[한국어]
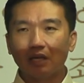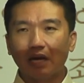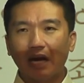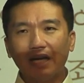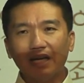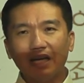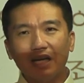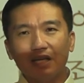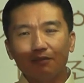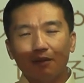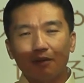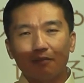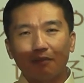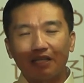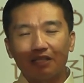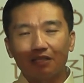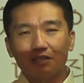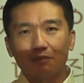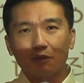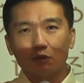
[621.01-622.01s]
하나님의
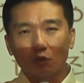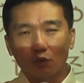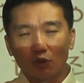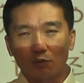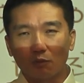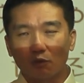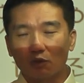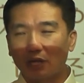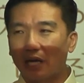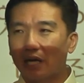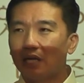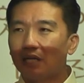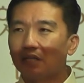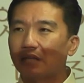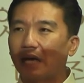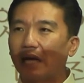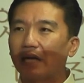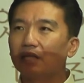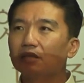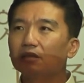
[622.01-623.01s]
말씀의 소리보다
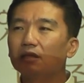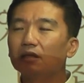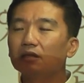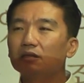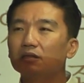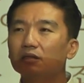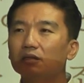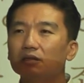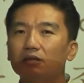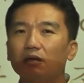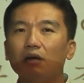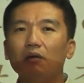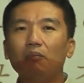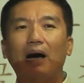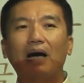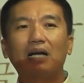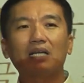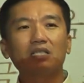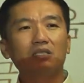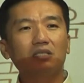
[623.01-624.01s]
다른 것들을 더
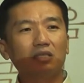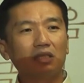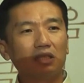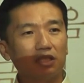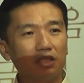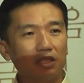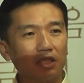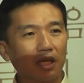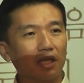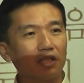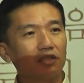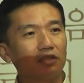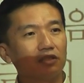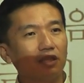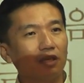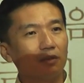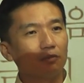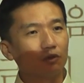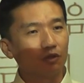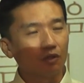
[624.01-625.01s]
많이 듣기 시작했을
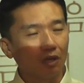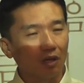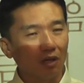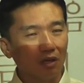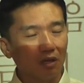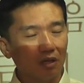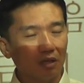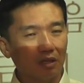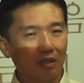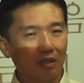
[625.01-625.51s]
때부터